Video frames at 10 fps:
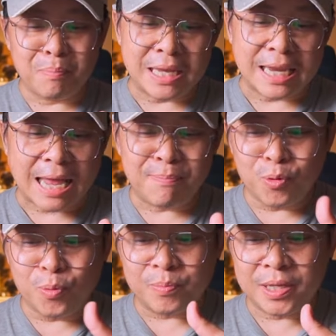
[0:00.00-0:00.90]
มีหลาย
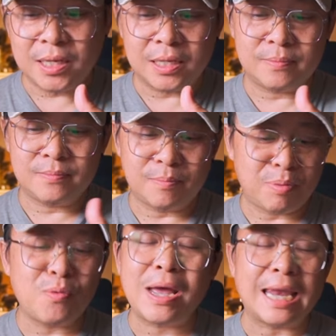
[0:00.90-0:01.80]
ปุ่มที่
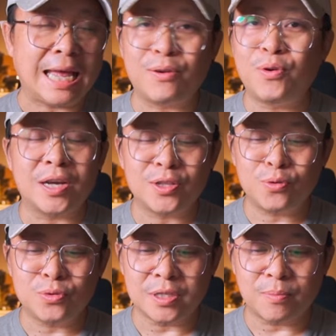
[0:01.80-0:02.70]
พี่ว่าหลายคนก็ต้อ
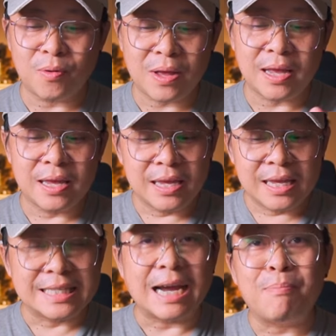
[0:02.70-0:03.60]
งรู้สึกเพราะว่า
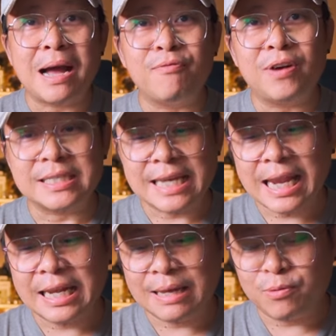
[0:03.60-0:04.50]
อย่างบางฟังก์
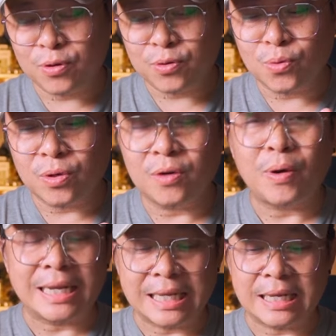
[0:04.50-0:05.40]
ชันนะของตัว
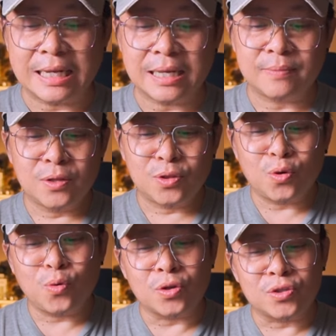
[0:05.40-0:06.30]
1D เนี่ยต้
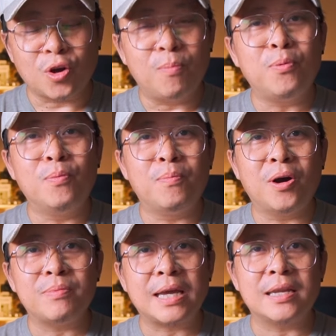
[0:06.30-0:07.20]
องกด2ปุ่มพ
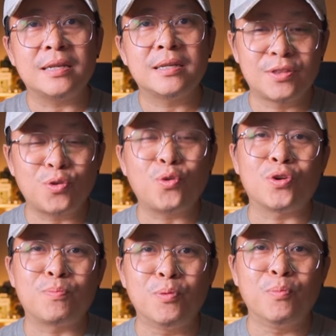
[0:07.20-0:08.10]
ร้อมกันต้องก
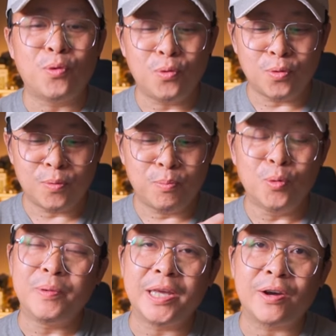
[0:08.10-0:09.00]
ดปุ่มคู่
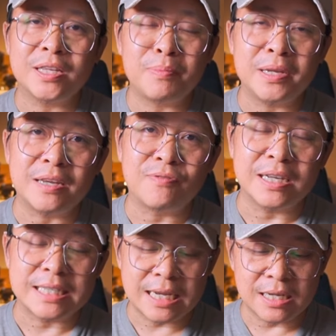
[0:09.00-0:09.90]
ปุ่มเดียวก็จะเป็นอีกฟั
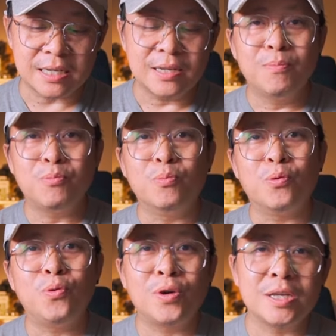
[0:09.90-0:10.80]
งก์ชันหนึ่งปุ่มคู่